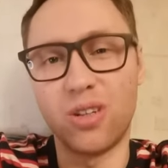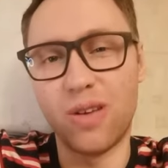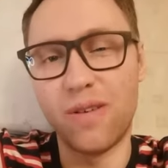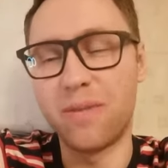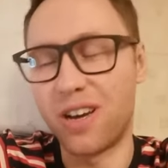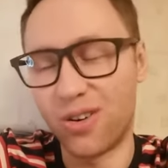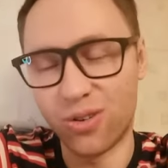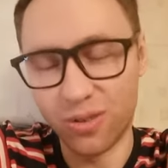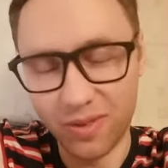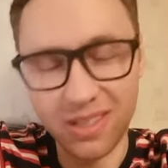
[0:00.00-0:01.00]
Желаю вам
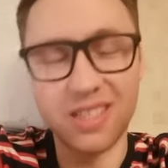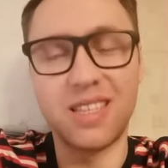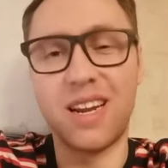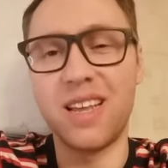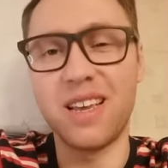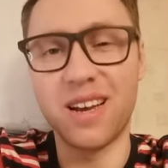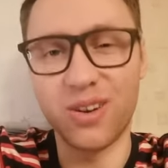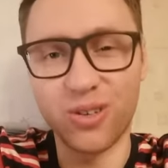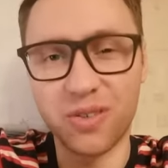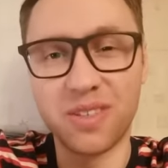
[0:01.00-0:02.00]
хорошего настроения,
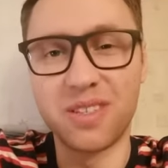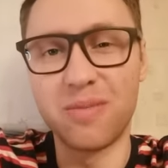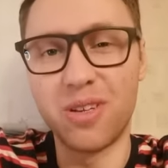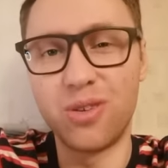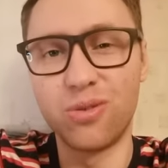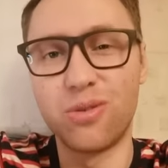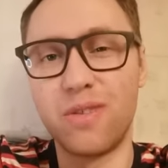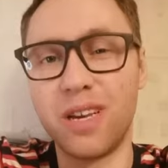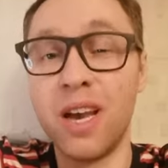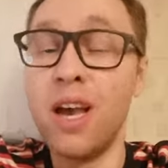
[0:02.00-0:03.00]
хорошего
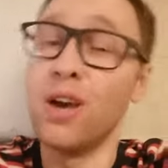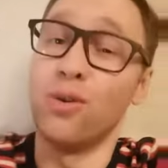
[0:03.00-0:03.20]
самочувствия.